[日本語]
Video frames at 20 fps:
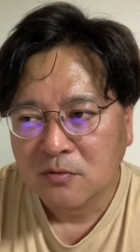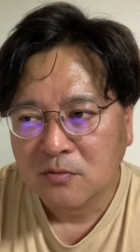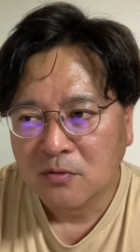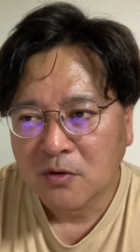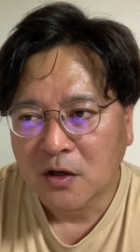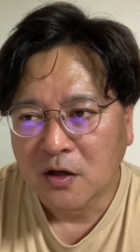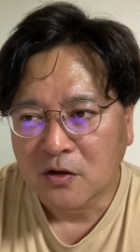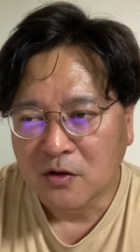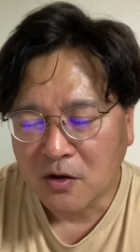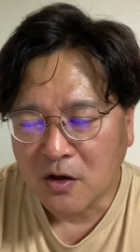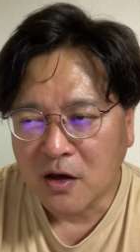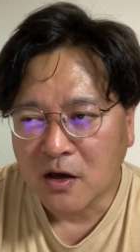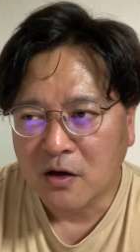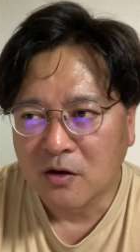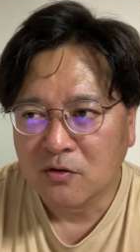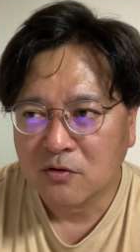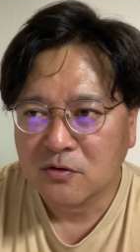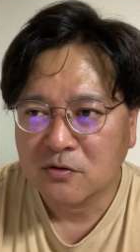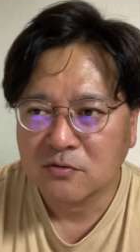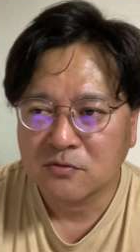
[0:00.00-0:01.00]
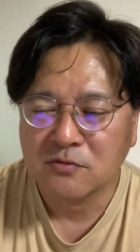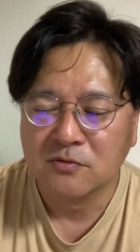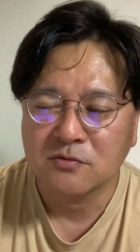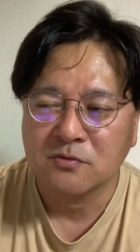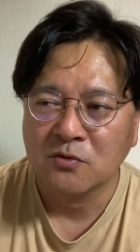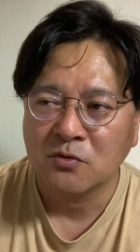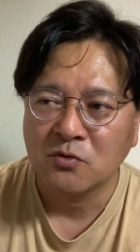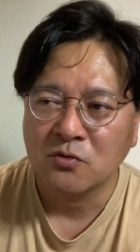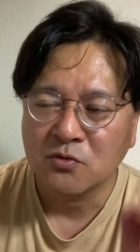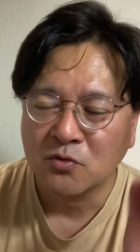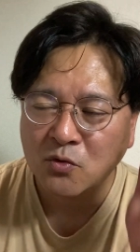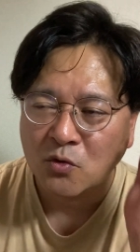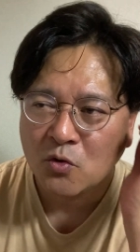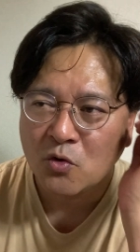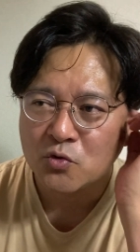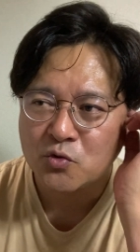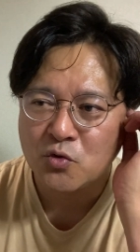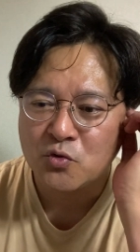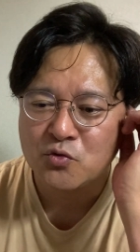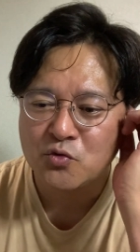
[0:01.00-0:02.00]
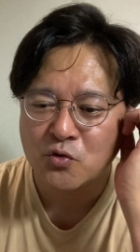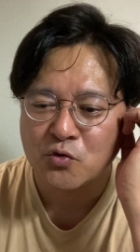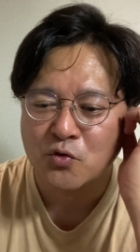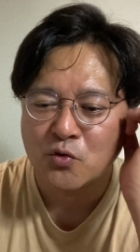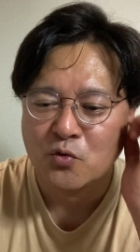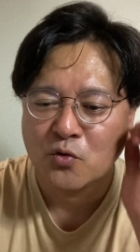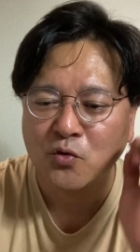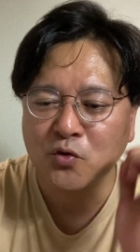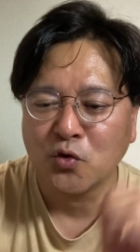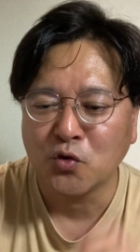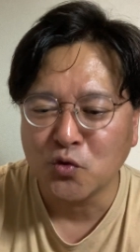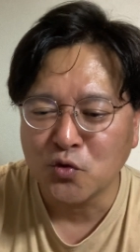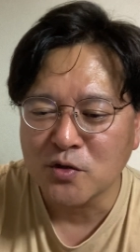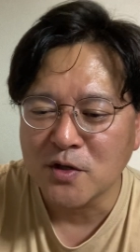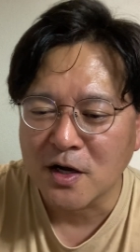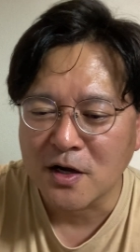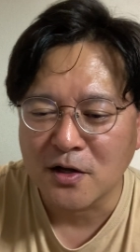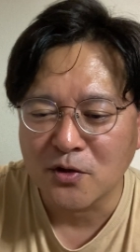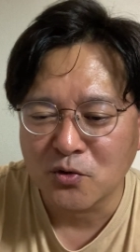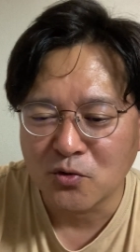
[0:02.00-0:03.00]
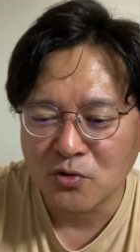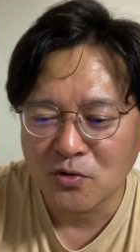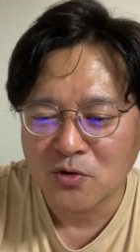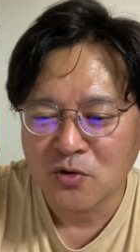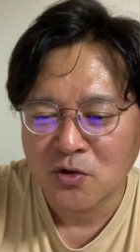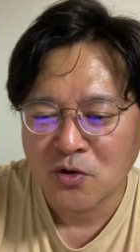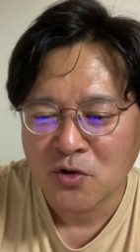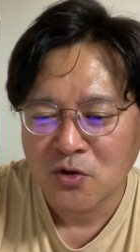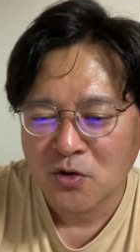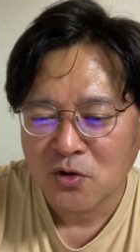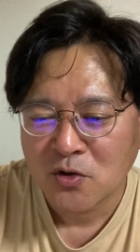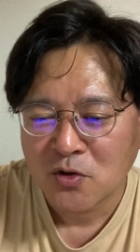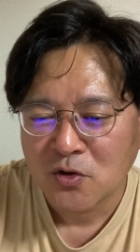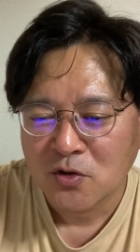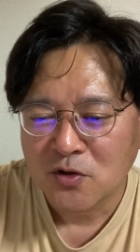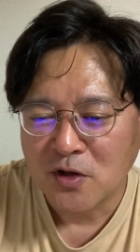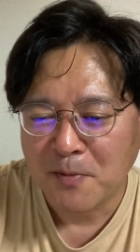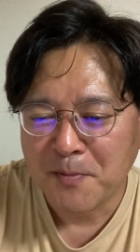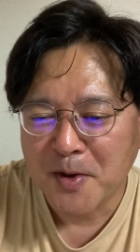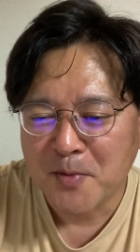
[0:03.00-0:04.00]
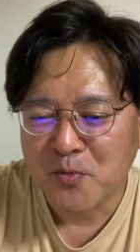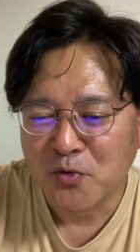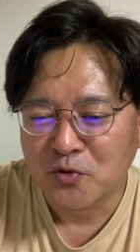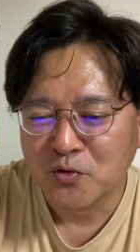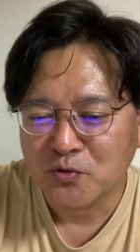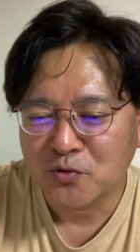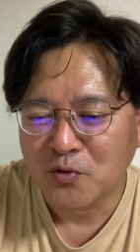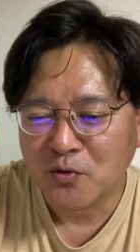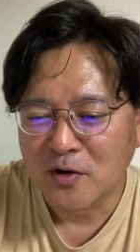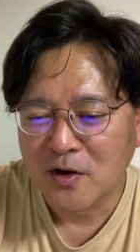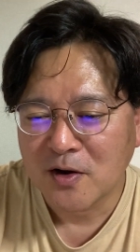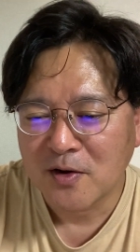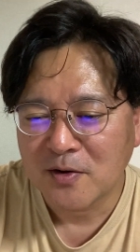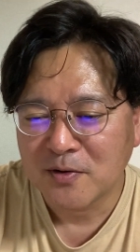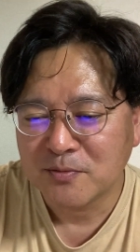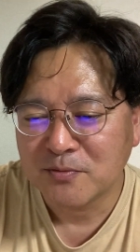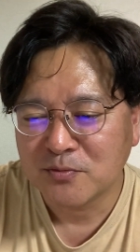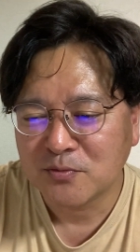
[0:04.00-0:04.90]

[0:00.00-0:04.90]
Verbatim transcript: まあね、ほとんどの世の中の食べ物とか、